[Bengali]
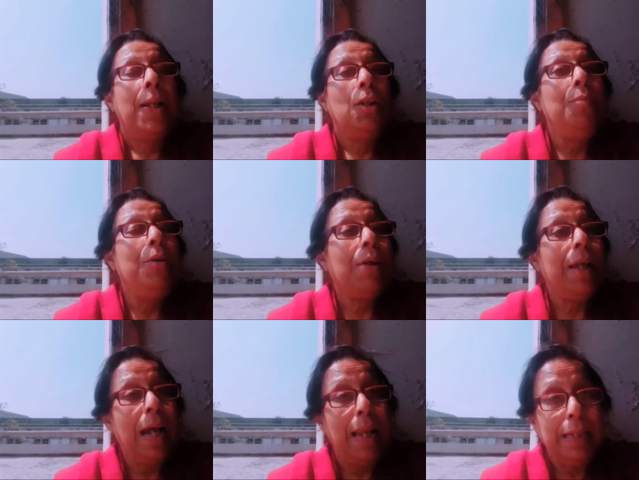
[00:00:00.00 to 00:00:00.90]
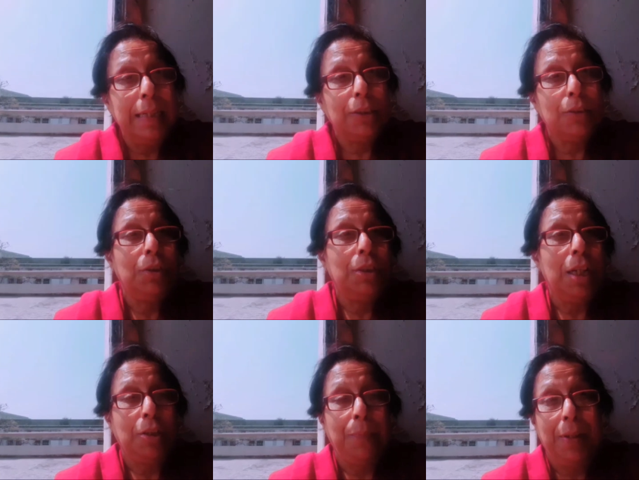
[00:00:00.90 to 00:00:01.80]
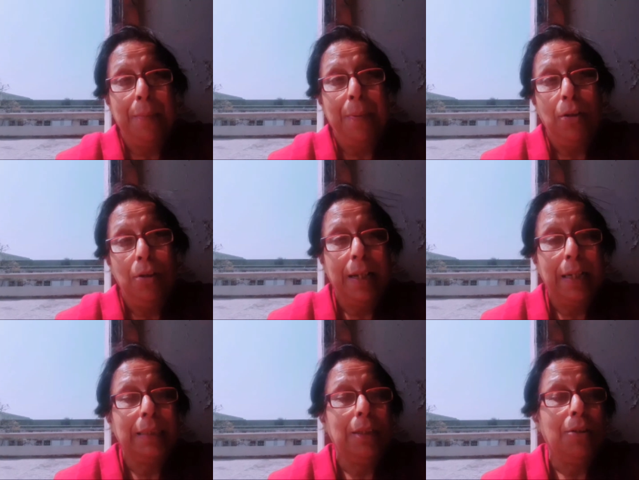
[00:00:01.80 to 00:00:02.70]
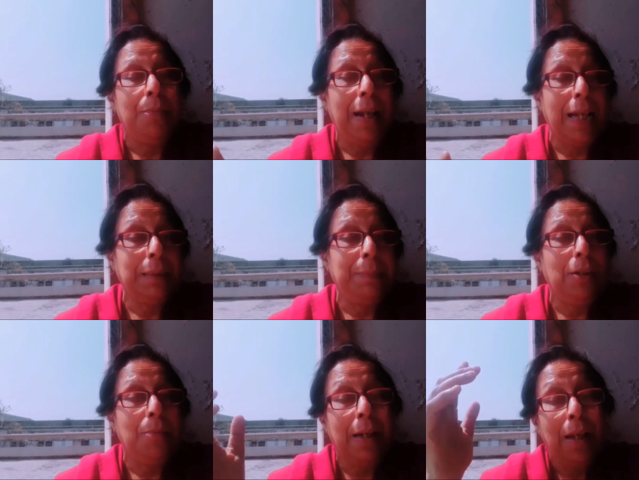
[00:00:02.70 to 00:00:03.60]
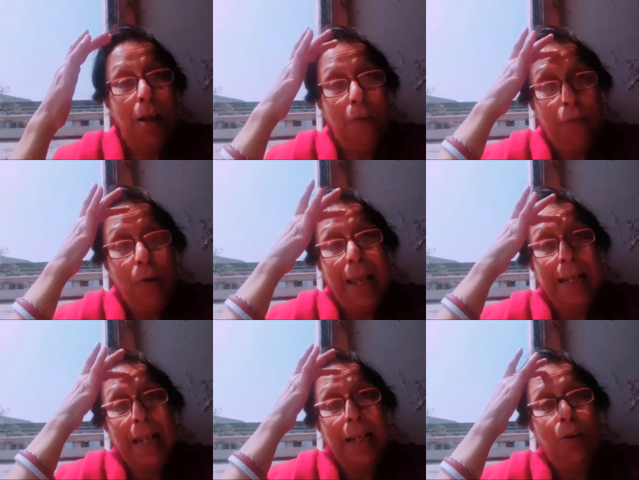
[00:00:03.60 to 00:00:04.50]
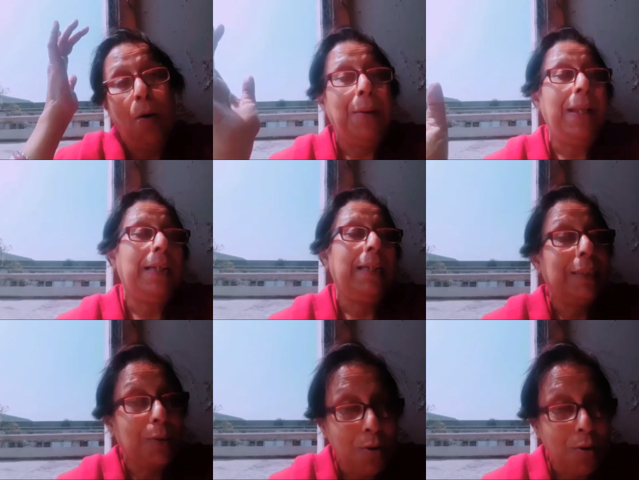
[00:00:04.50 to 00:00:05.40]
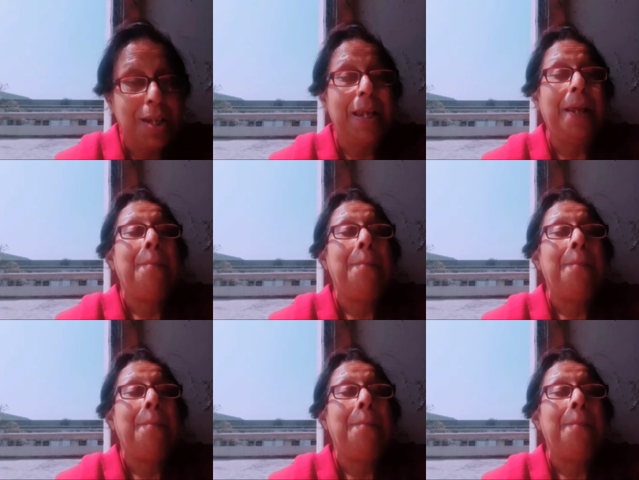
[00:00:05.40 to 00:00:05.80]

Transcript: তুমি ওকে গালি কিস করছো আর সব থেকে ভালো দেখেছে তোমার হাজব্যান্ড তোমার এখানে কপালে কিস করছে